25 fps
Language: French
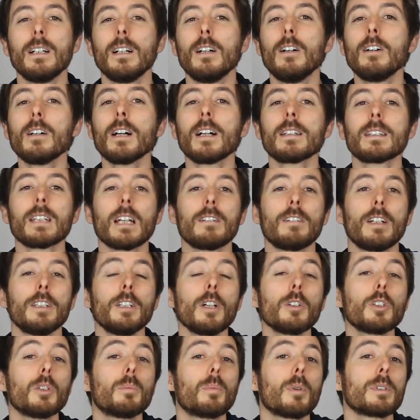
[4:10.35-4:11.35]
Or un
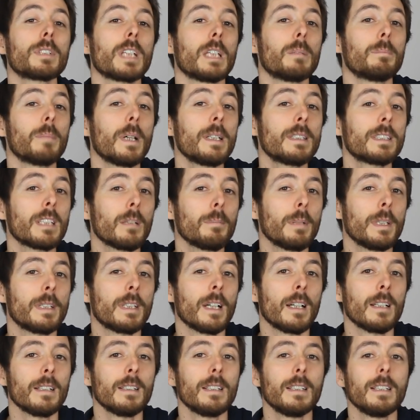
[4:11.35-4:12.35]
travailleur ne possède pas de
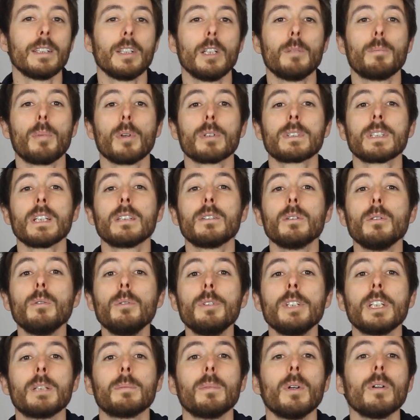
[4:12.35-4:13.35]
capital, il possède
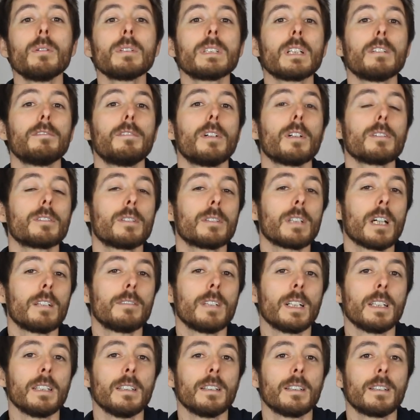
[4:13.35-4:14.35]
uniquement sa force de
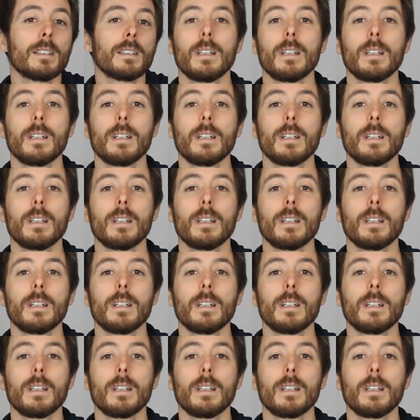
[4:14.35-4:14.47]
travail.